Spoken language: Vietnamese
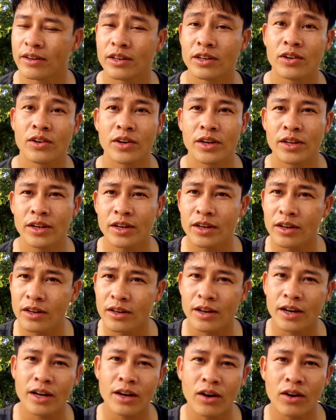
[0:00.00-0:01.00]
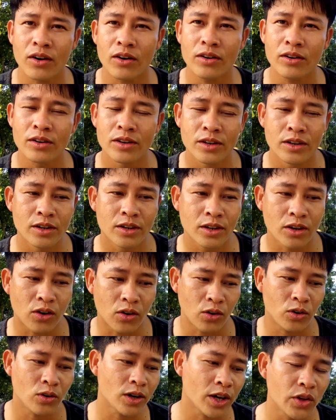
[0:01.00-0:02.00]
rồi những người đó
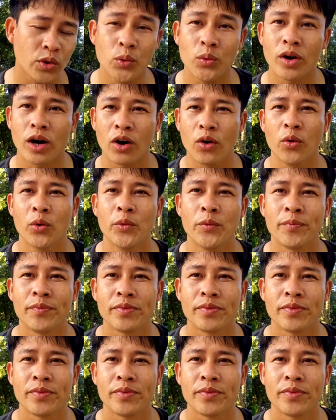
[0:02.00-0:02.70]
có cái nhu cầu